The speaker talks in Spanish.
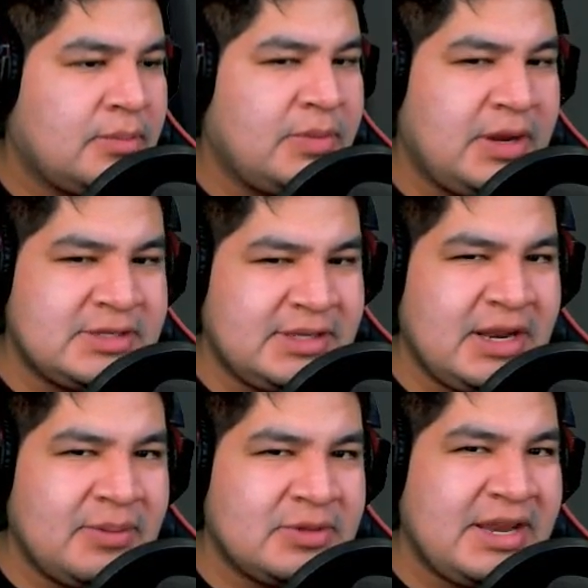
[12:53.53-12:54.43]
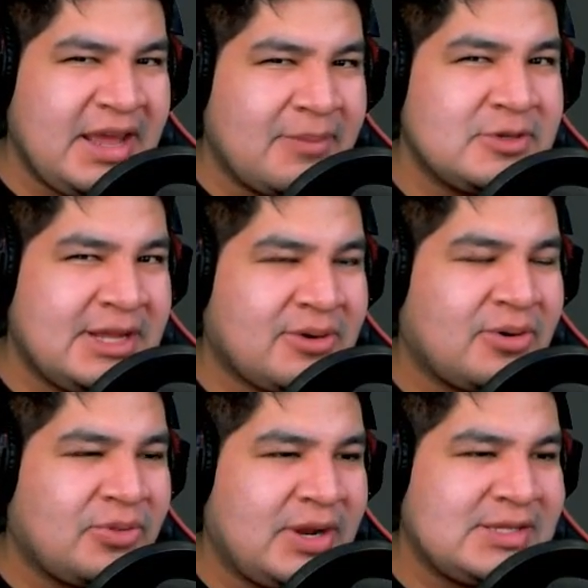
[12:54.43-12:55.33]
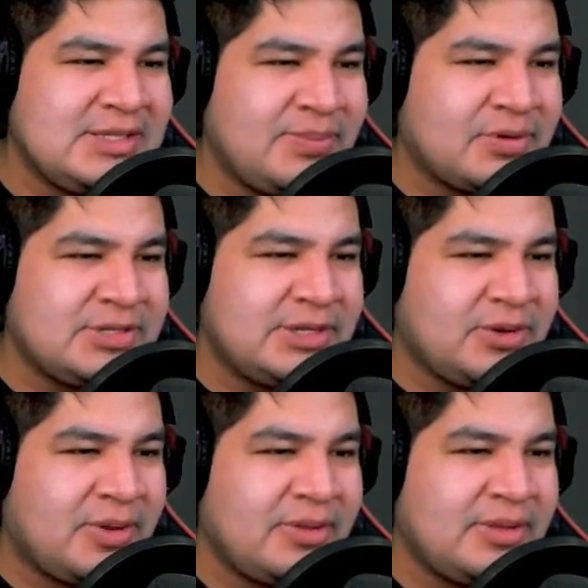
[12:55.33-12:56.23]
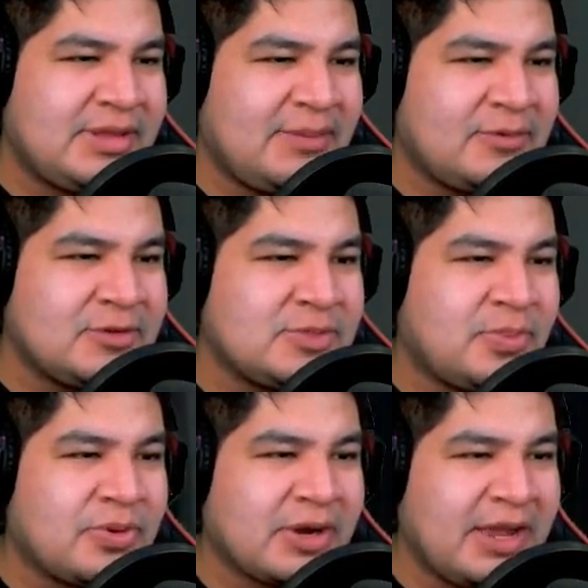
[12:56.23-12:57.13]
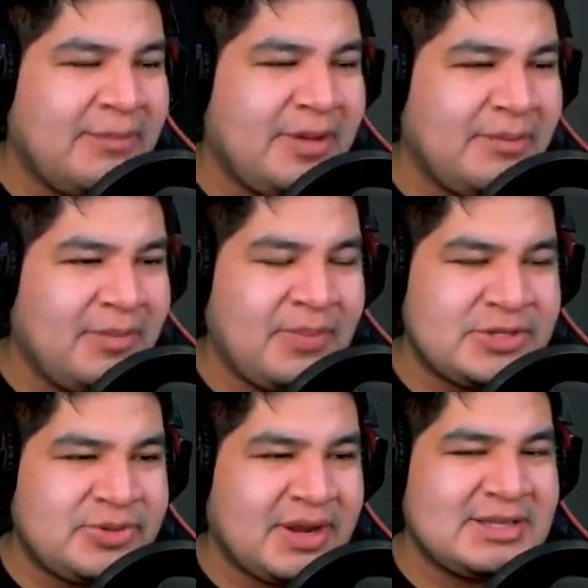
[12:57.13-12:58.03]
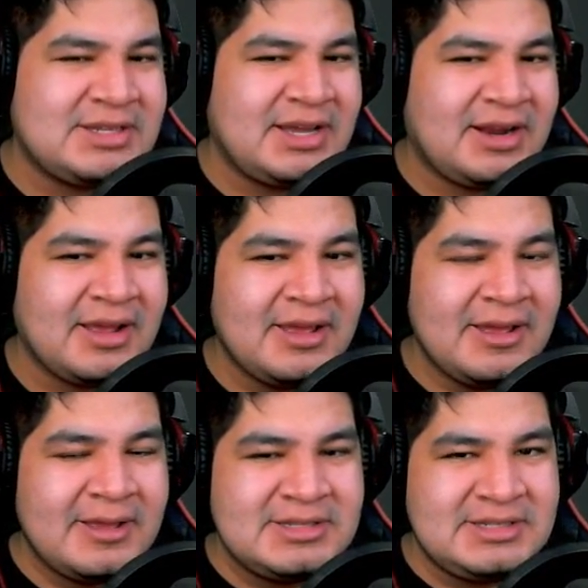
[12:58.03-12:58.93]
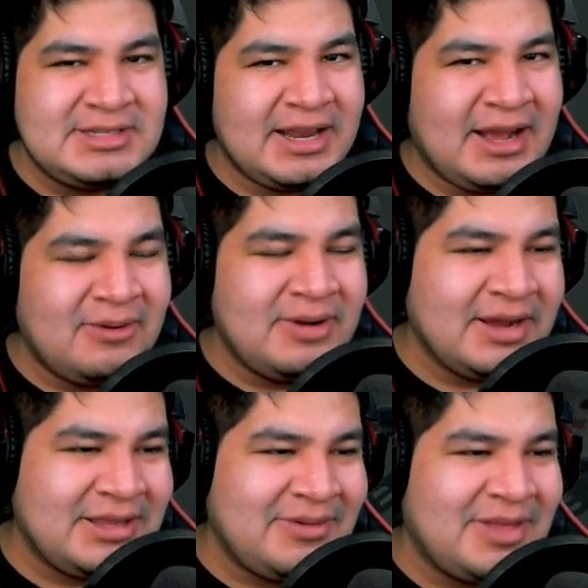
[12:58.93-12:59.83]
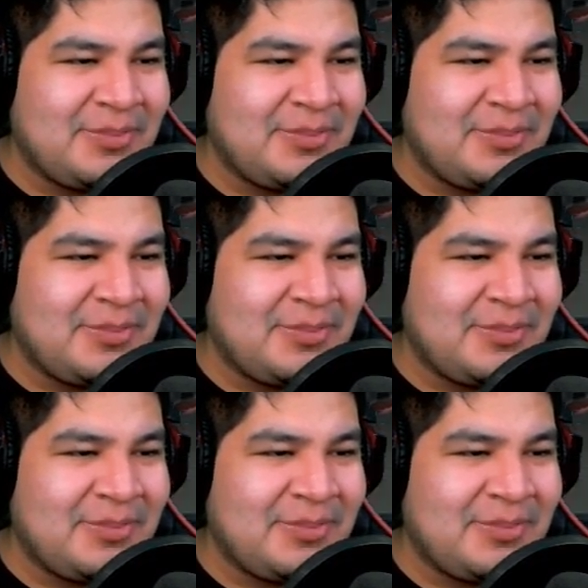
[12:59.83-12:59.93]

Miren, sí teníamos la cordura al 100% cuando entramos. ¿Por qué me, empezó a cansar? ¿Si será una actividad